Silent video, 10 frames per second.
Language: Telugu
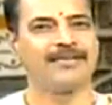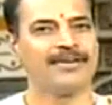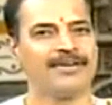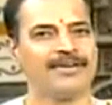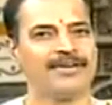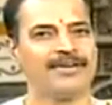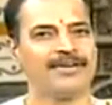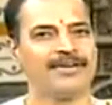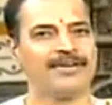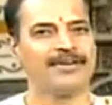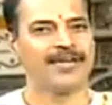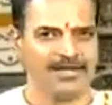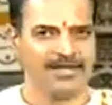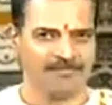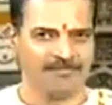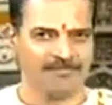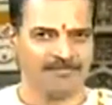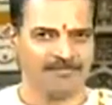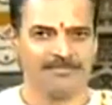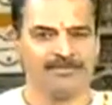ఎటువంటి అనుమానాలు అక్కరలేదు
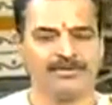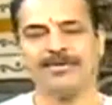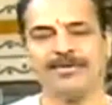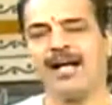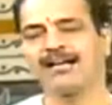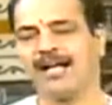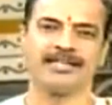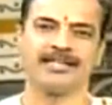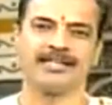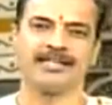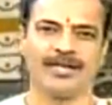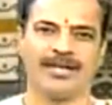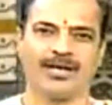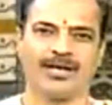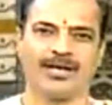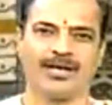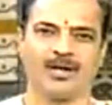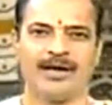వివాహం కాకంటే ముందే గృహ